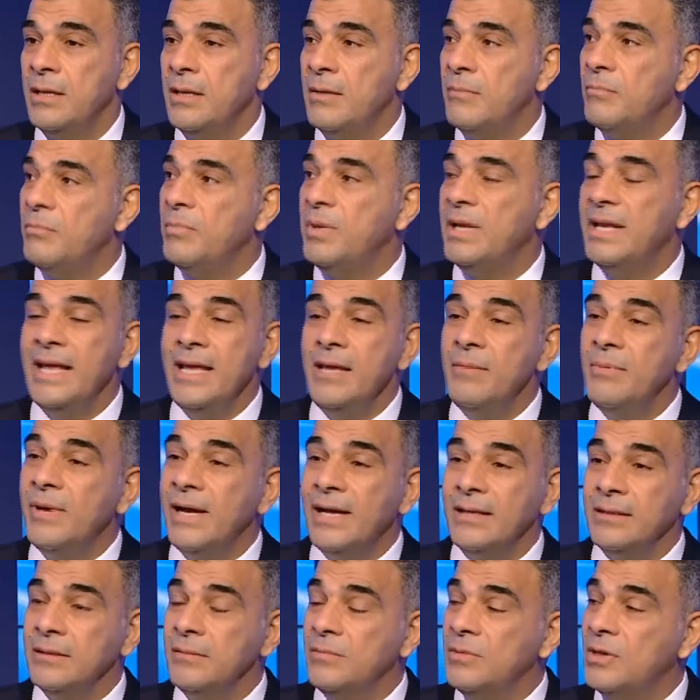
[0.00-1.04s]
بنلاقي
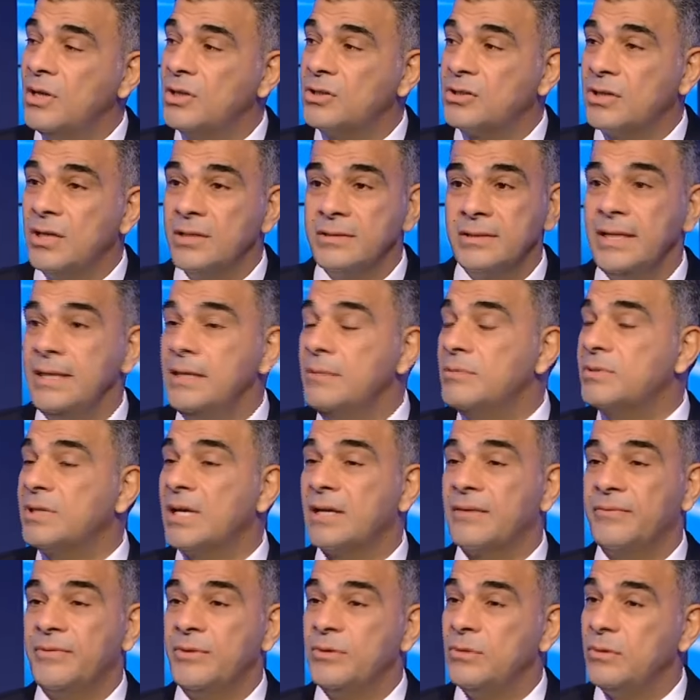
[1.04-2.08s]
بعض من الاشخاص احنا مش
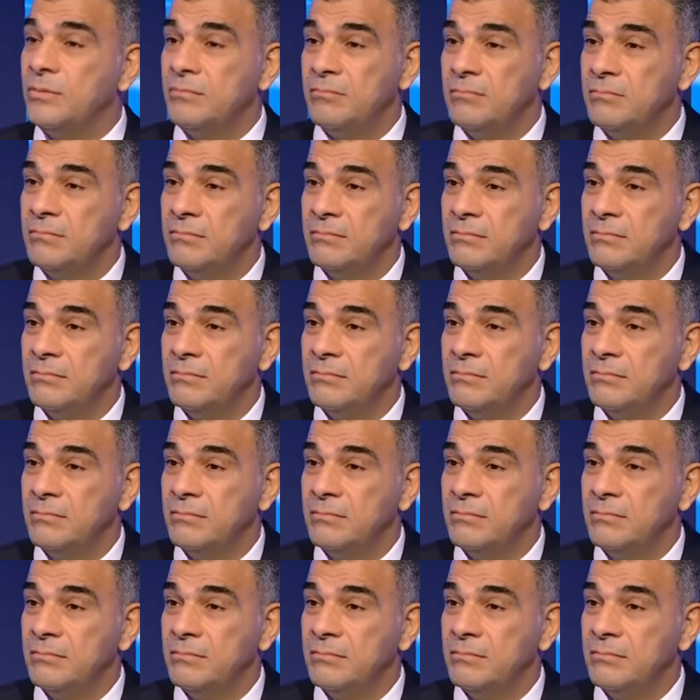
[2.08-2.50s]
عارفينهم